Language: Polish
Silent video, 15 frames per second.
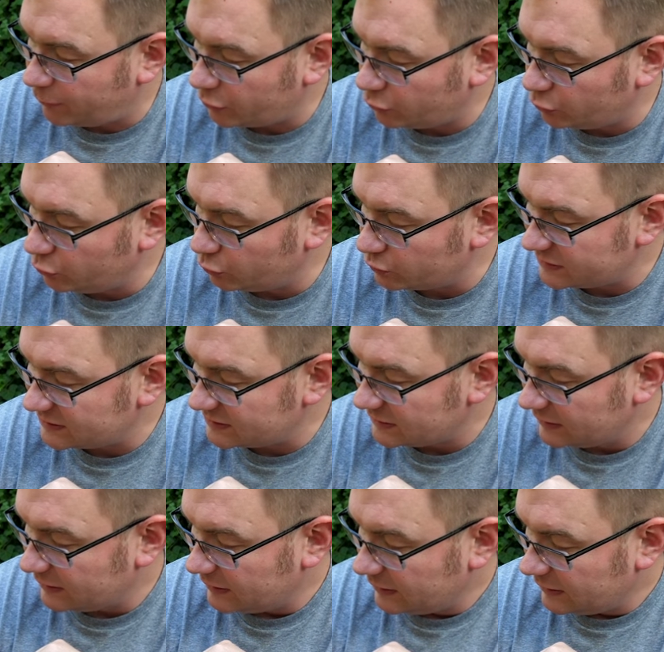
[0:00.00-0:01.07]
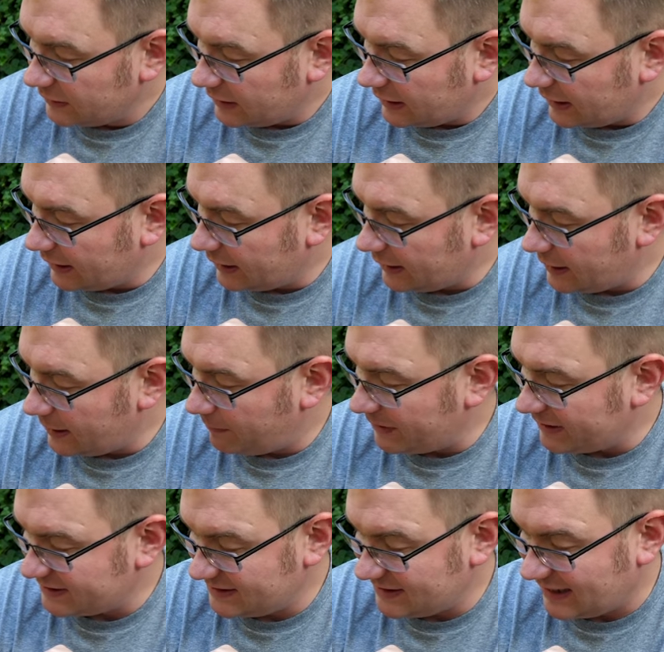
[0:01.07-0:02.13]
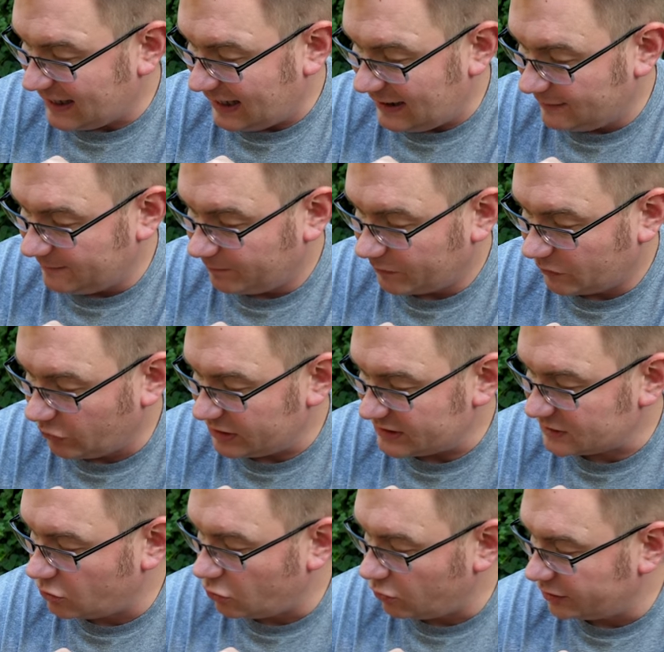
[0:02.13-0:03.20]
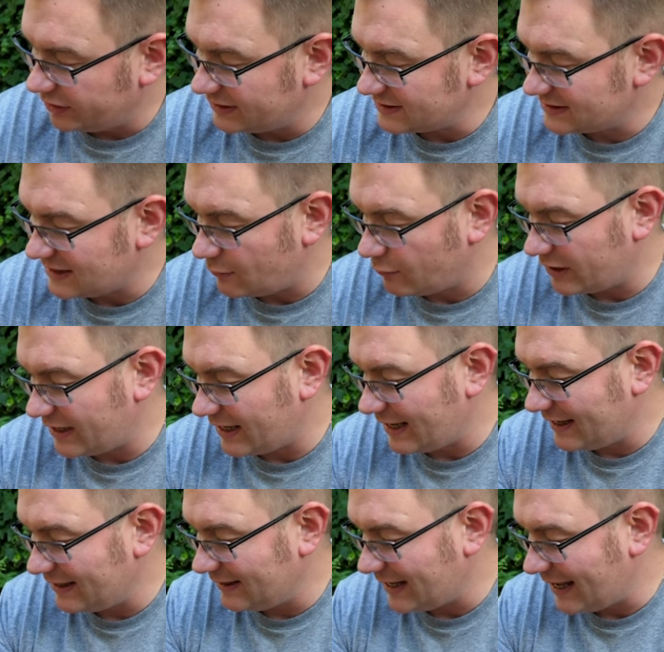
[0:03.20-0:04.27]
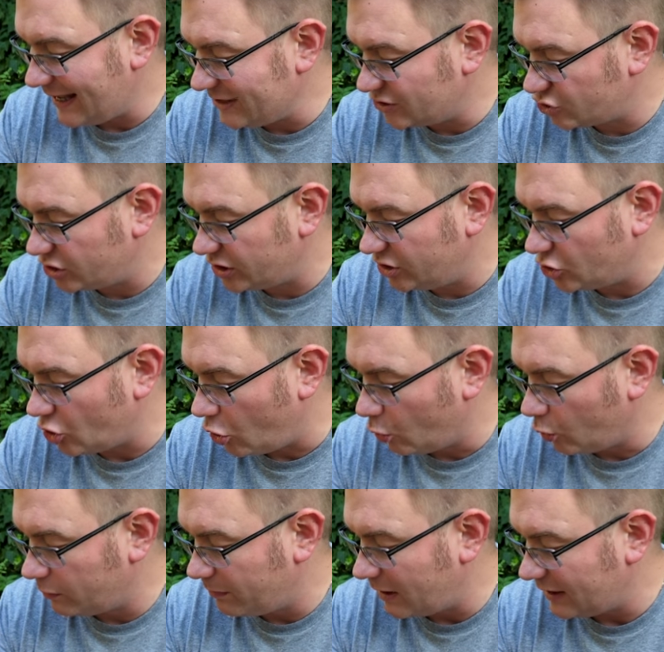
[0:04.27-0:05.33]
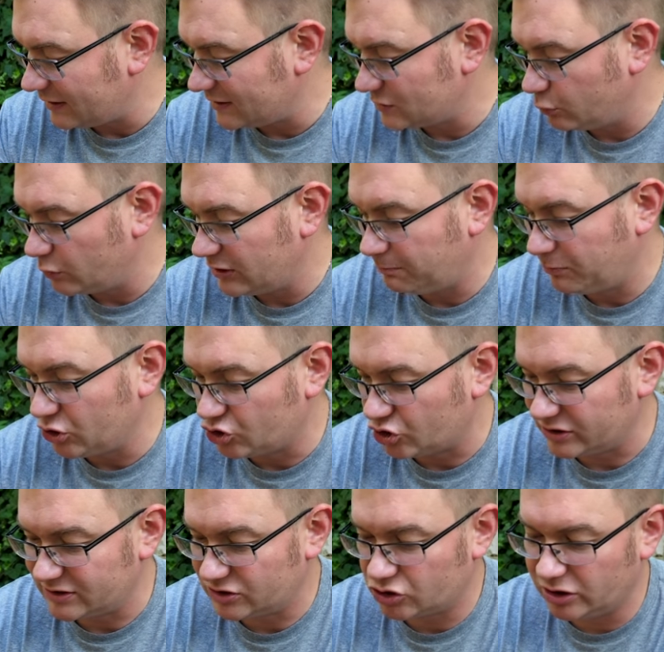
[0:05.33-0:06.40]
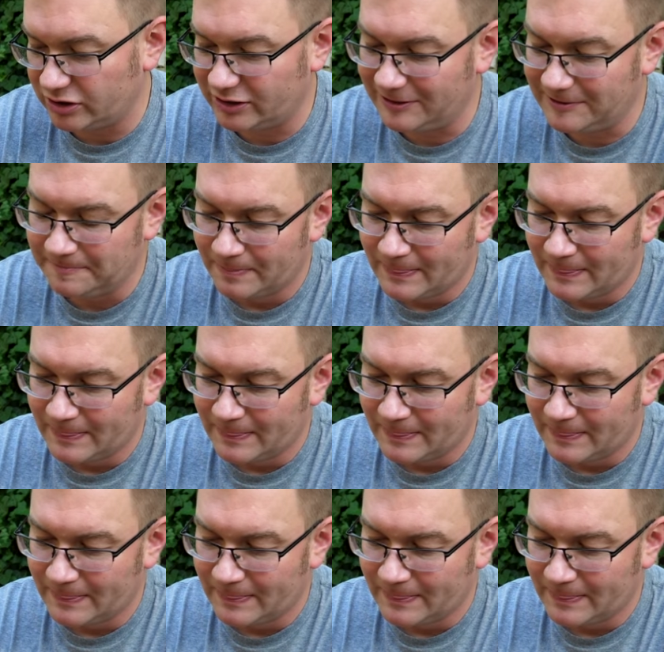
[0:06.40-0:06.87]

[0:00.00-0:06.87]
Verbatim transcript: Prunus Persica. To jest Golden Sour Ale Aged in Oak Barrels with Peaches, czyli